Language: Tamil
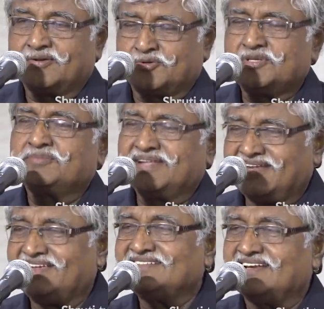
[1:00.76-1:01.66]
கொஞ்சம்
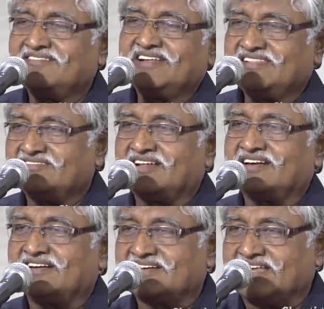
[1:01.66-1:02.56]
நிறைய செலவழித்து
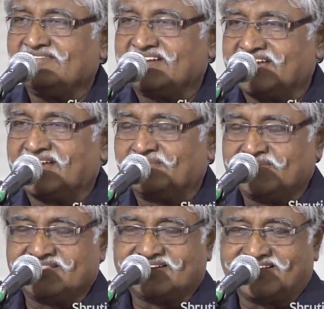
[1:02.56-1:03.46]
விட்டார்கள் கல்வெட்டெல்லாம்
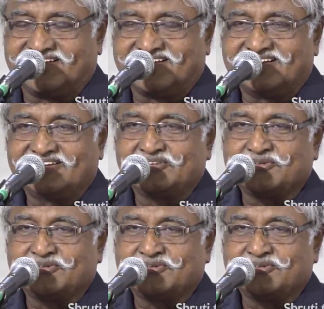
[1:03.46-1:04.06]
வைத்திருக்கிறார்கள்